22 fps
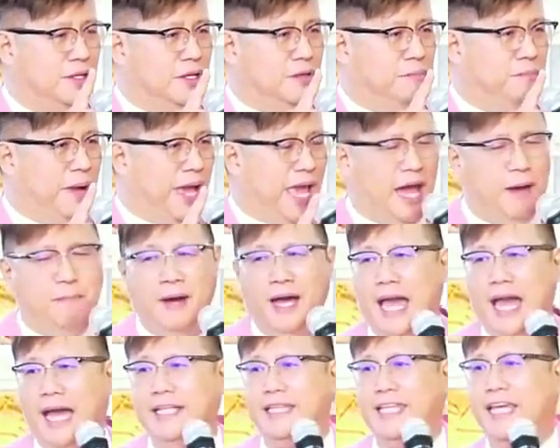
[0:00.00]

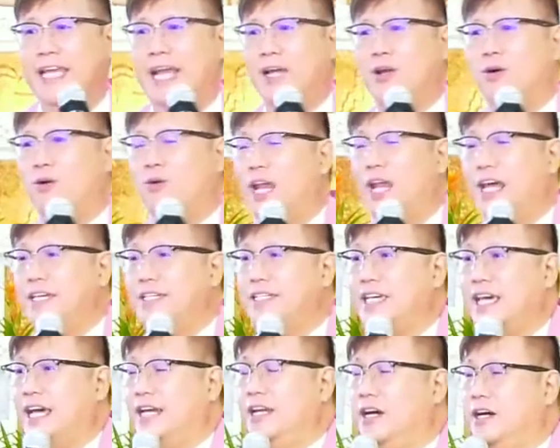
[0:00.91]
Maya-maya itinanong uli
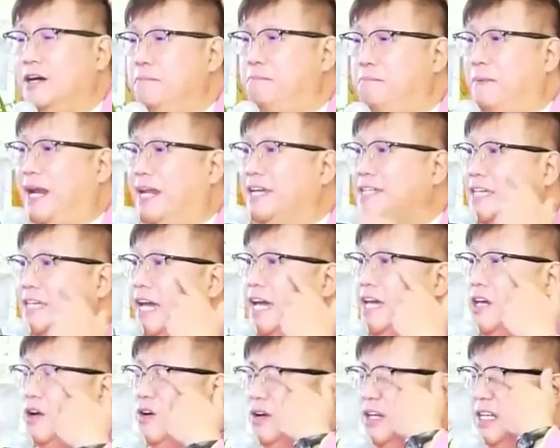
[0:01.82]
siya ng
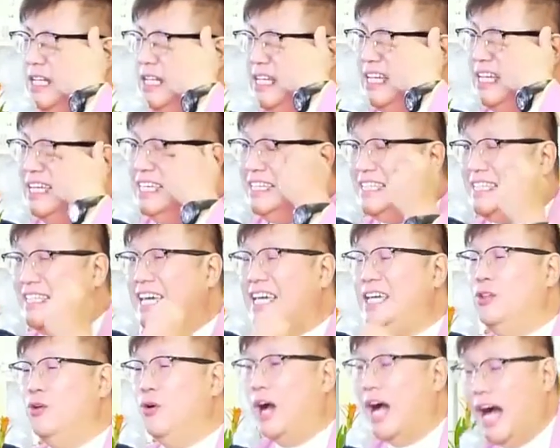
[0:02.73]
pariseyo,
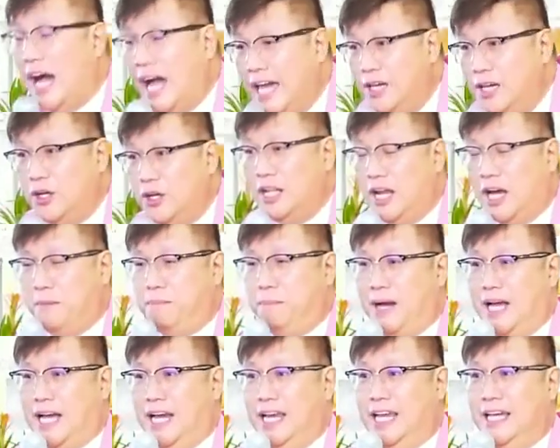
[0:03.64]
sino nga yung
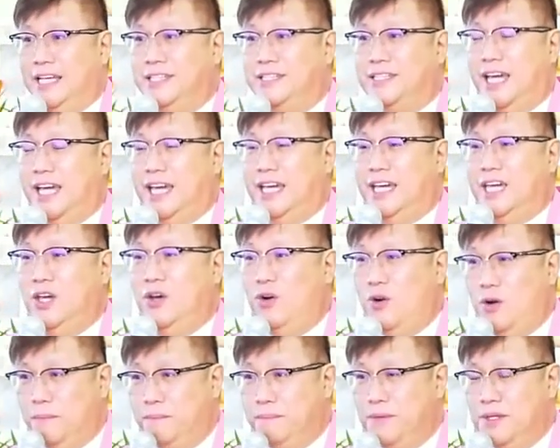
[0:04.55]
nagpagaling sa
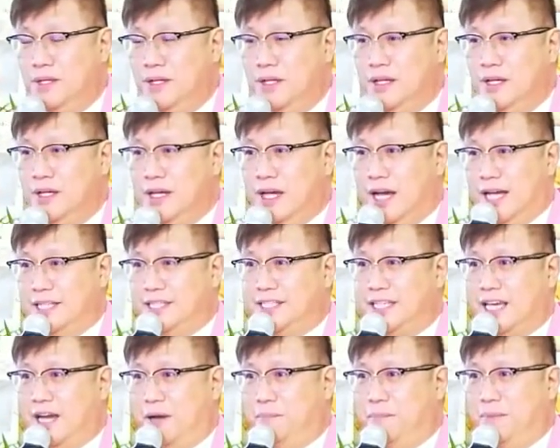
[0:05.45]
iyo? At
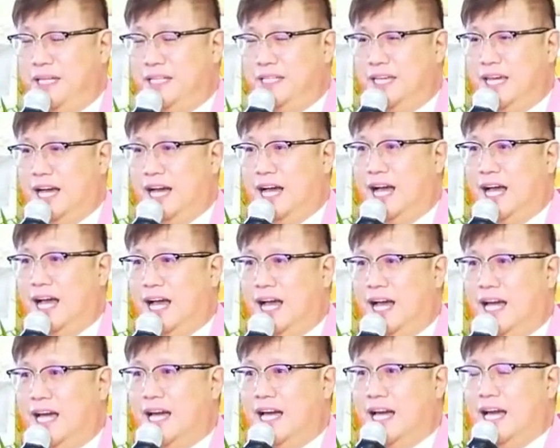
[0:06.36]
sabi niya,
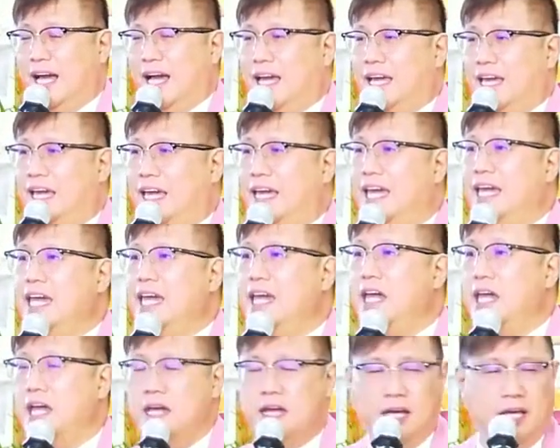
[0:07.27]

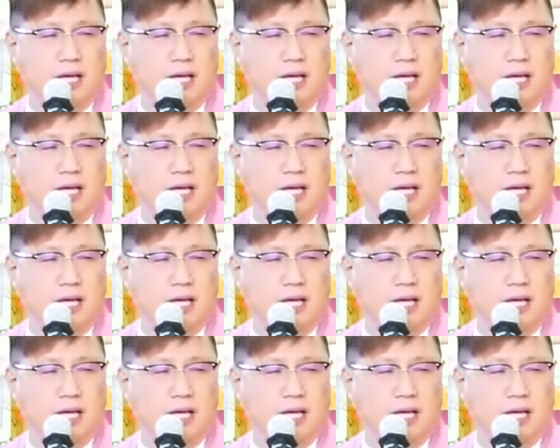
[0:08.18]
He